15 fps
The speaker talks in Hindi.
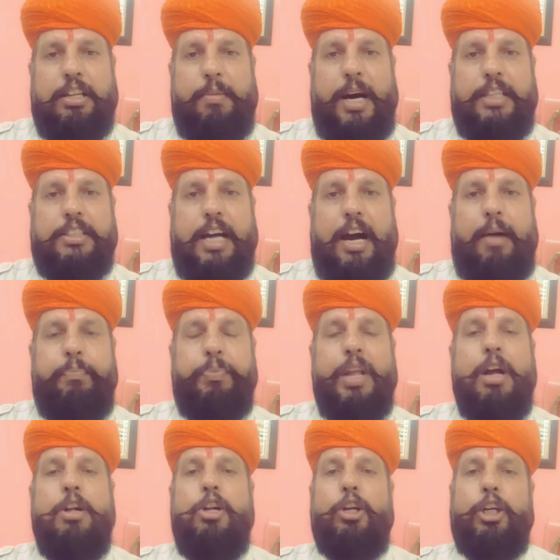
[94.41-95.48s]
समाज का
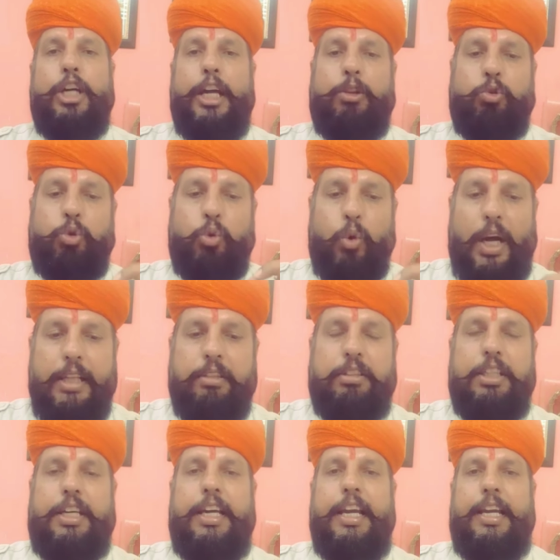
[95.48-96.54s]
कि तुरंत
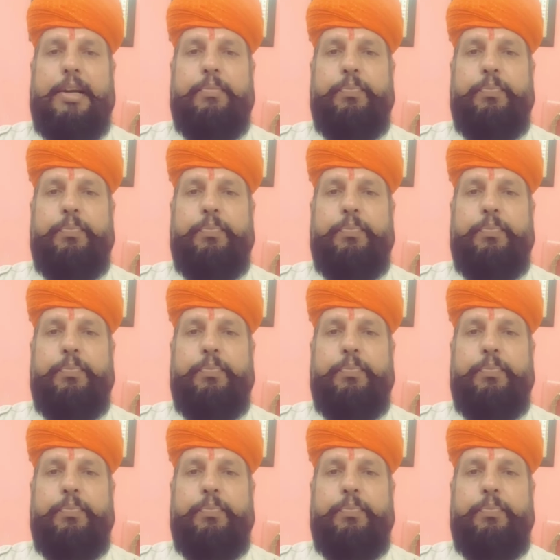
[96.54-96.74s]
ही